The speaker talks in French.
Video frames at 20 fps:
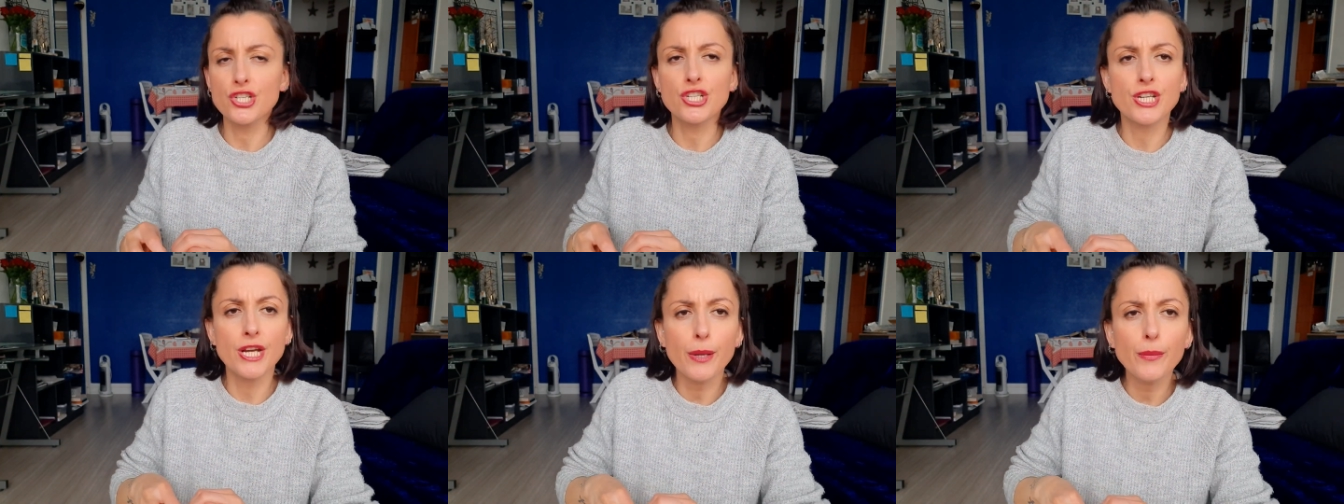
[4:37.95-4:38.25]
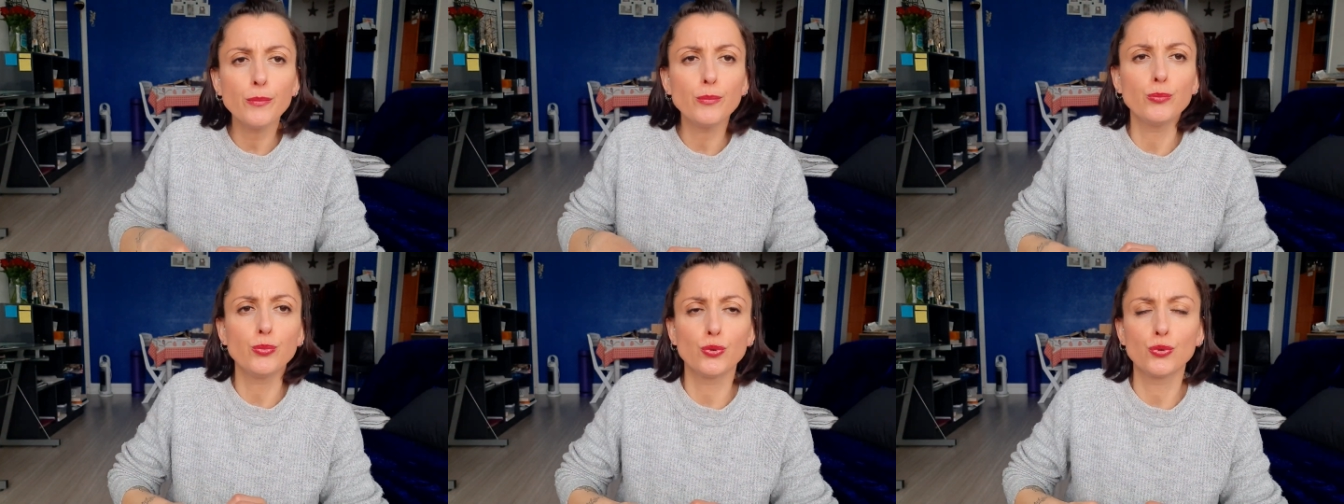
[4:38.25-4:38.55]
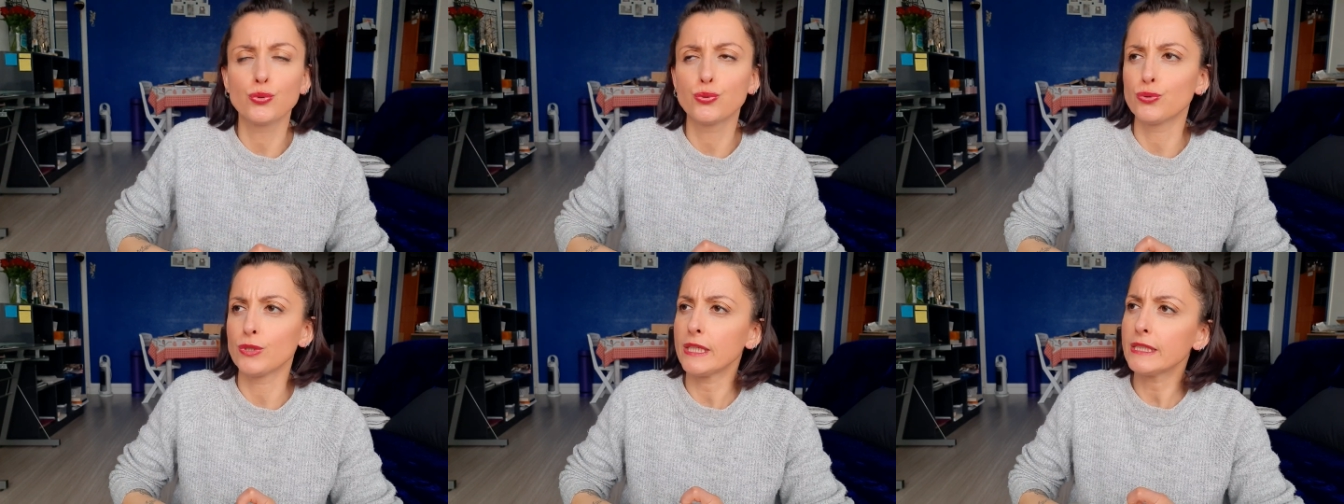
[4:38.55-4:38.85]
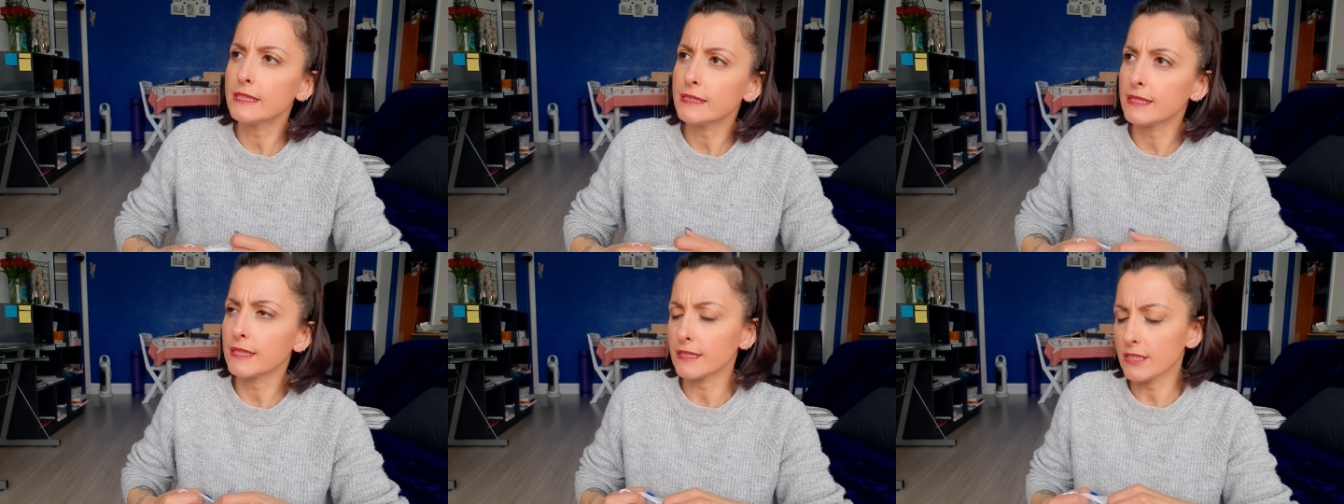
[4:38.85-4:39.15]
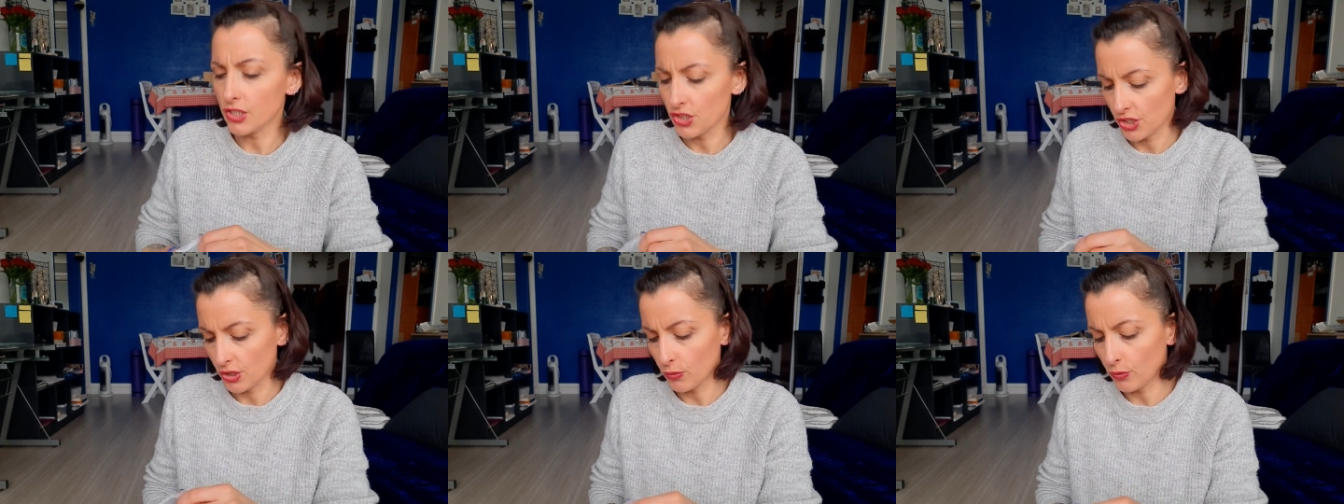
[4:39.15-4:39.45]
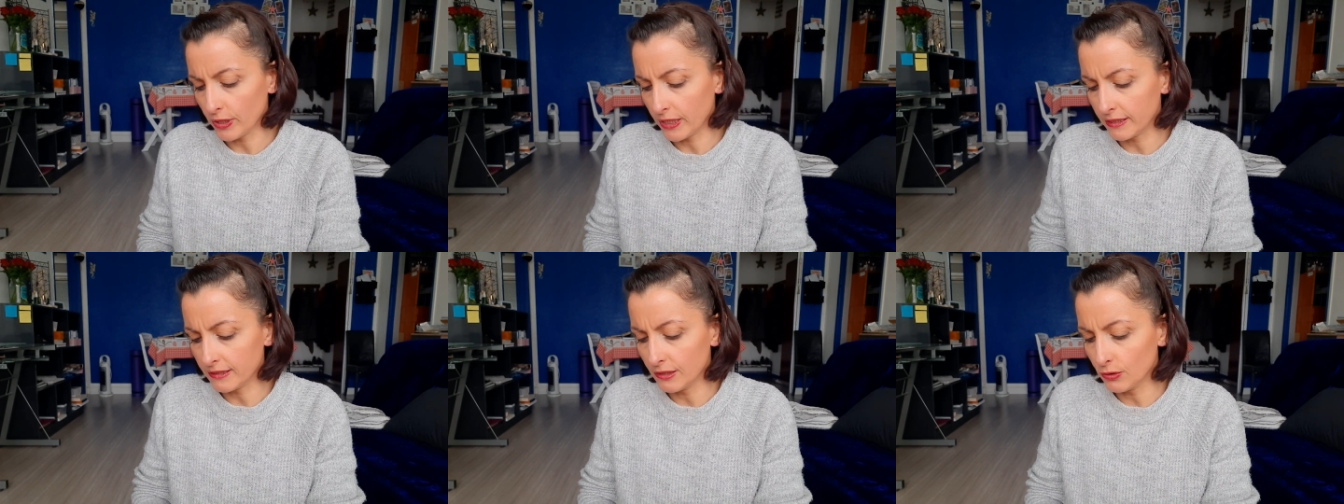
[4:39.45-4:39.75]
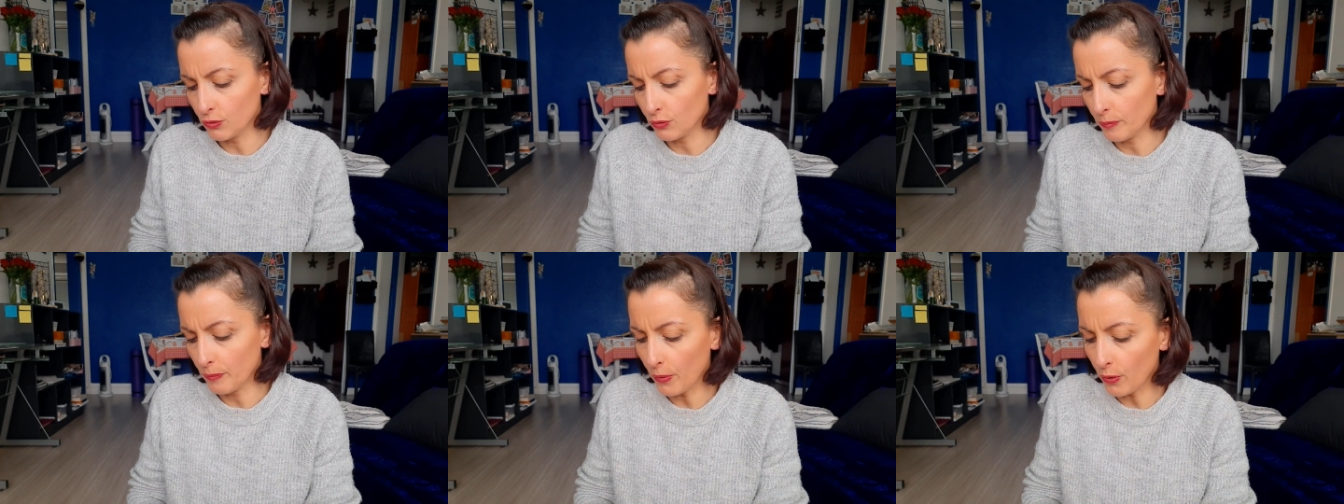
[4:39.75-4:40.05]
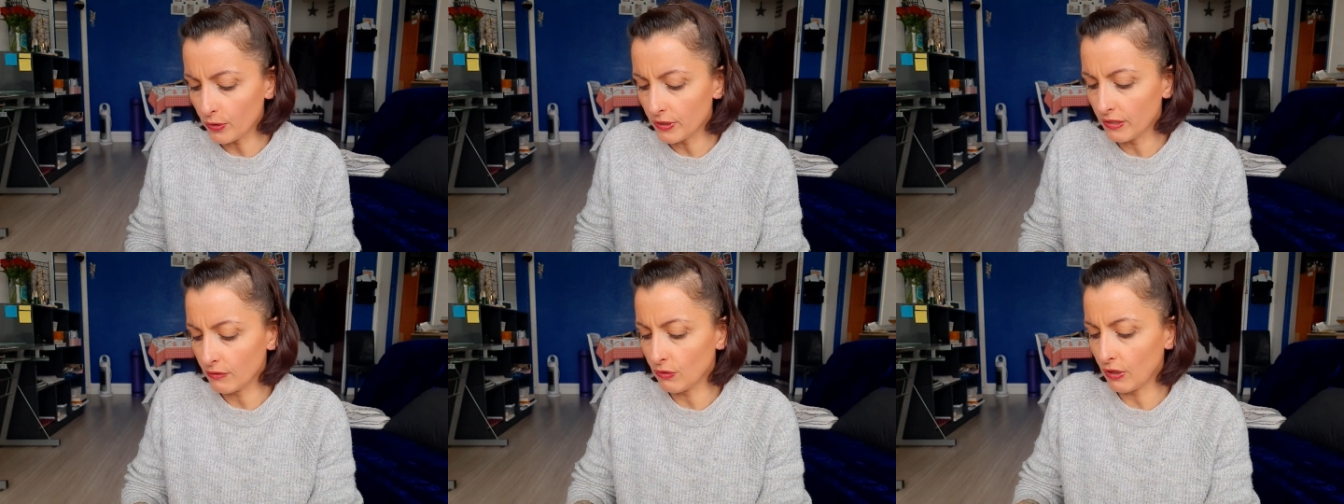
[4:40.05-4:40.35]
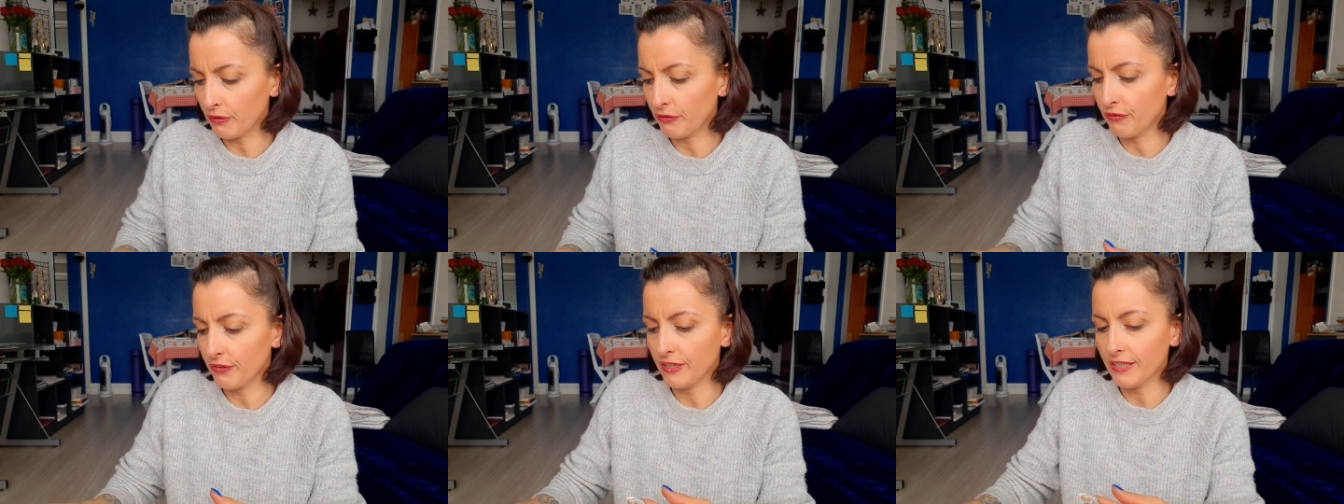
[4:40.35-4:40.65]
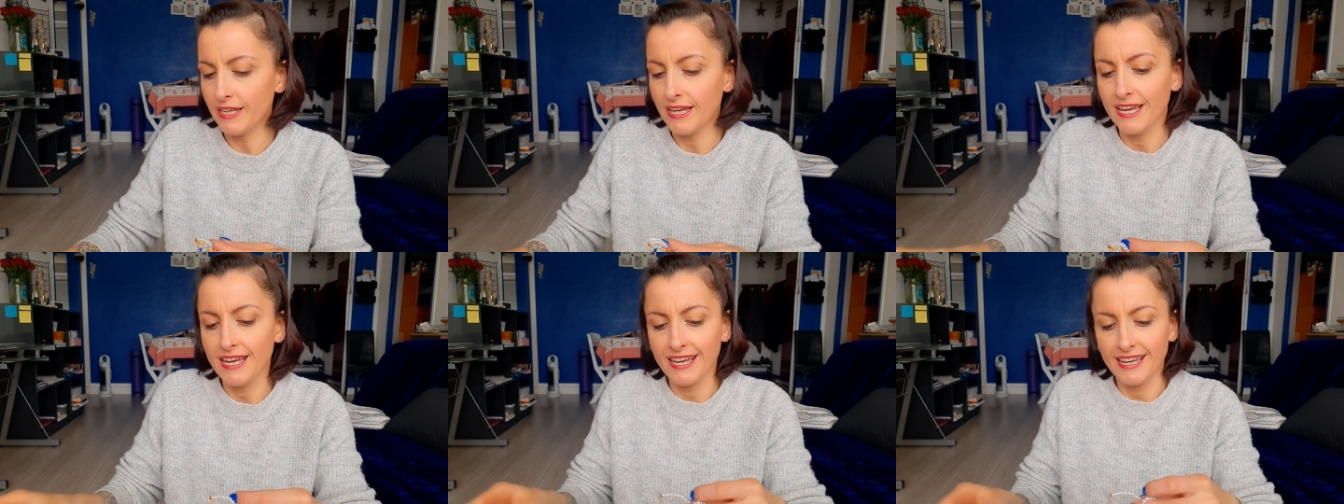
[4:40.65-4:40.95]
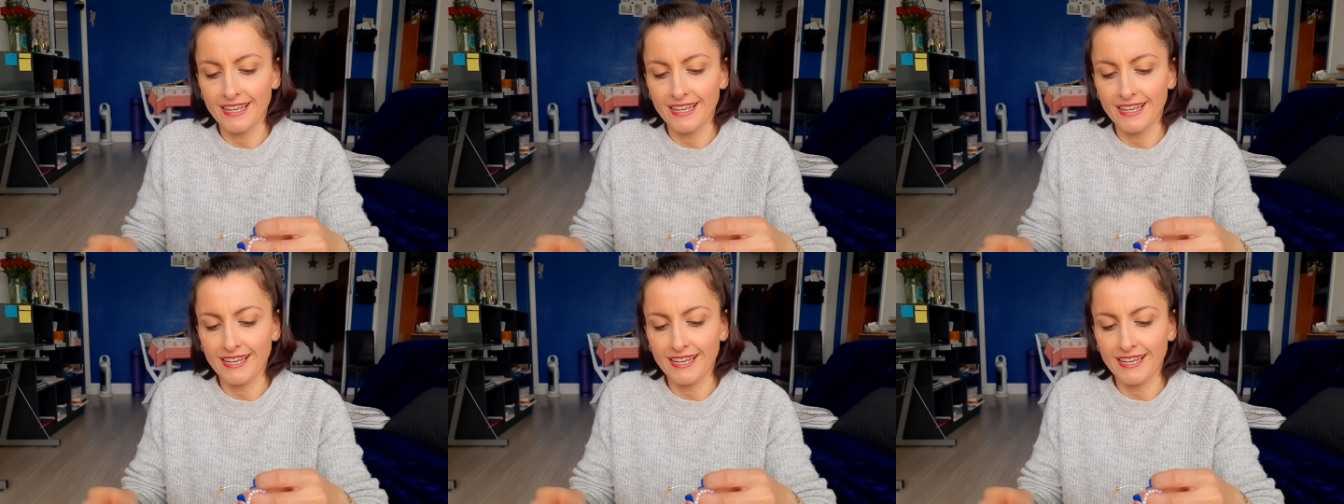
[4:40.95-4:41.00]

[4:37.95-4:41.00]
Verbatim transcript: J'aime beaucoup. L'année dernière, j'ai regretté de ne pas en avoir fait